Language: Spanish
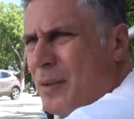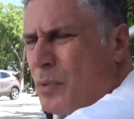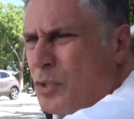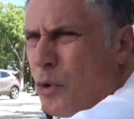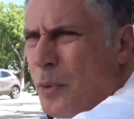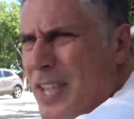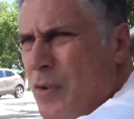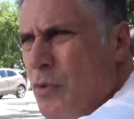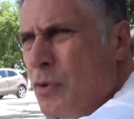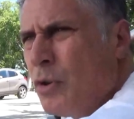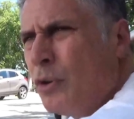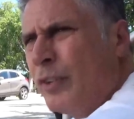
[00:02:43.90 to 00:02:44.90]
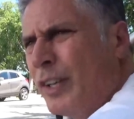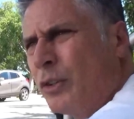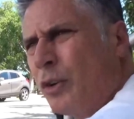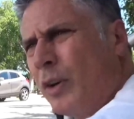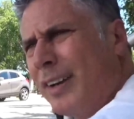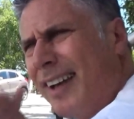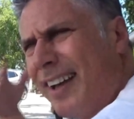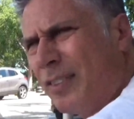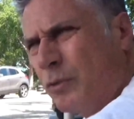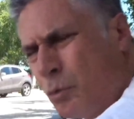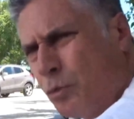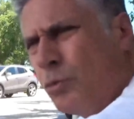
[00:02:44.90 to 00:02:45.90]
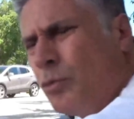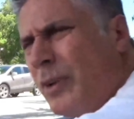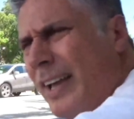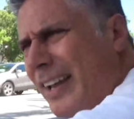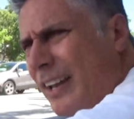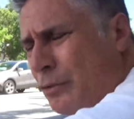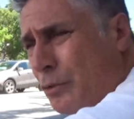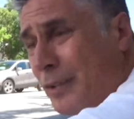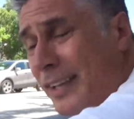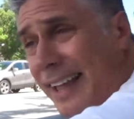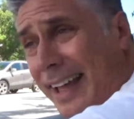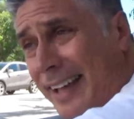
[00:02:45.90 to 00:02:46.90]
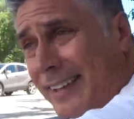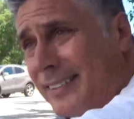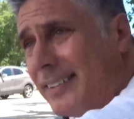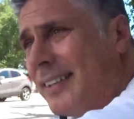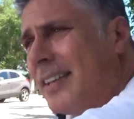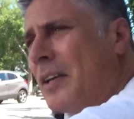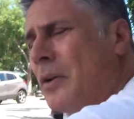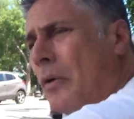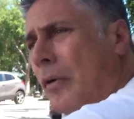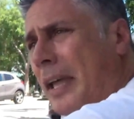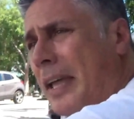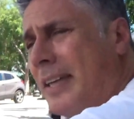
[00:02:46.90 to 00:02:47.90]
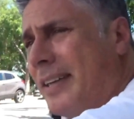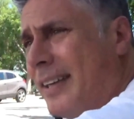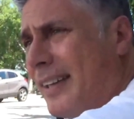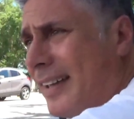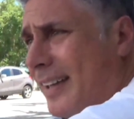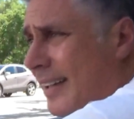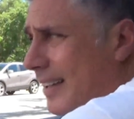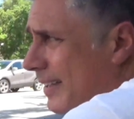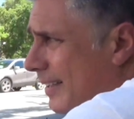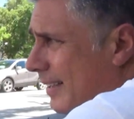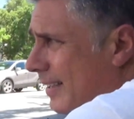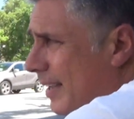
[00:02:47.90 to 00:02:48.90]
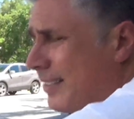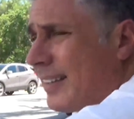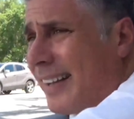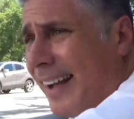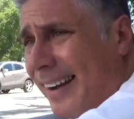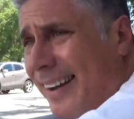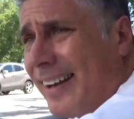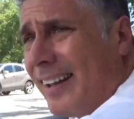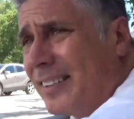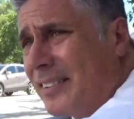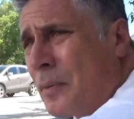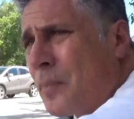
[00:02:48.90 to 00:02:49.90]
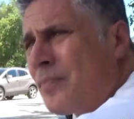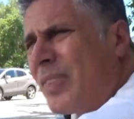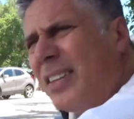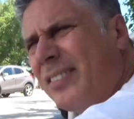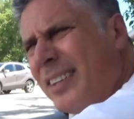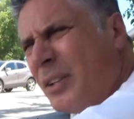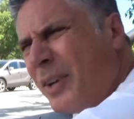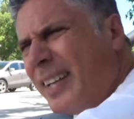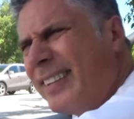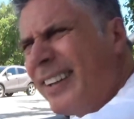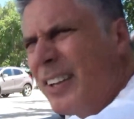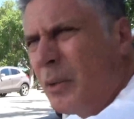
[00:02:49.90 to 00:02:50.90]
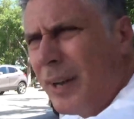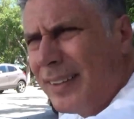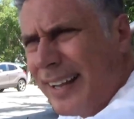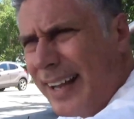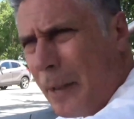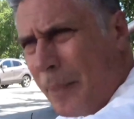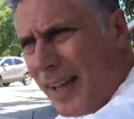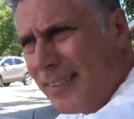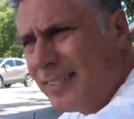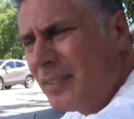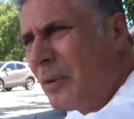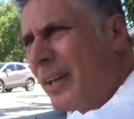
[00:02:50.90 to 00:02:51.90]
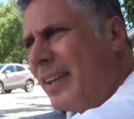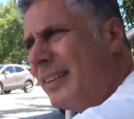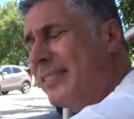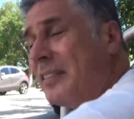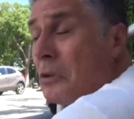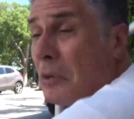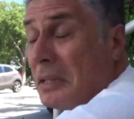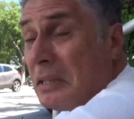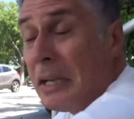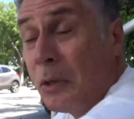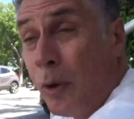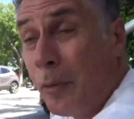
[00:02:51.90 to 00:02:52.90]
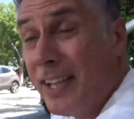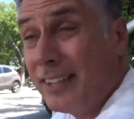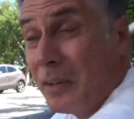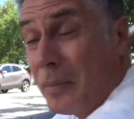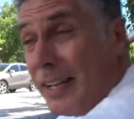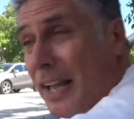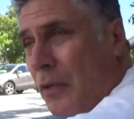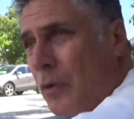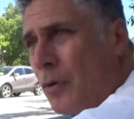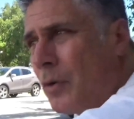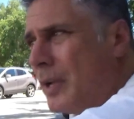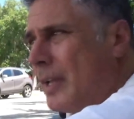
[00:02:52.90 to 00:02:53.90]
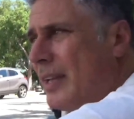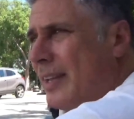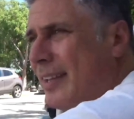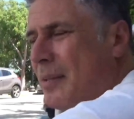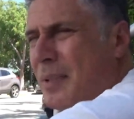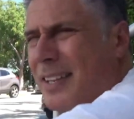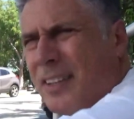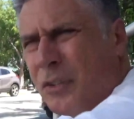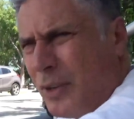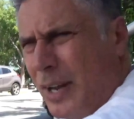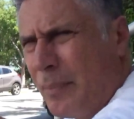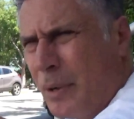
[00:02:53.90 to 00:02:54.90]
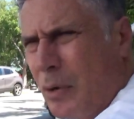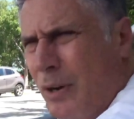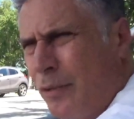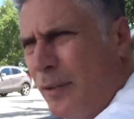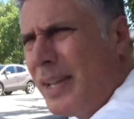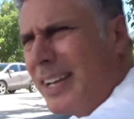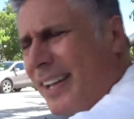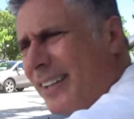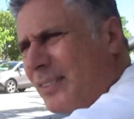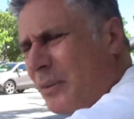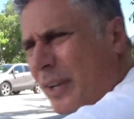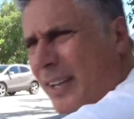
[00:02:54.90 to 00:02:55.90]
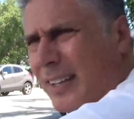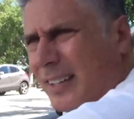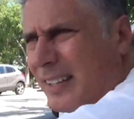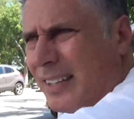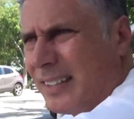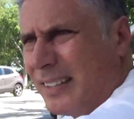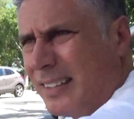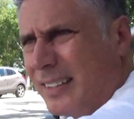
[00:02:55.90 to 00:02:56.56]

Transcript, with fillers: muchos vínculos dentro de la estructura de la sociedad, ¿ok? hacer carreras, siendo gente que no era tan capaz, ¿ok? Siendo gente que no había terminado eh, viniendo de las mejores familias okay, de,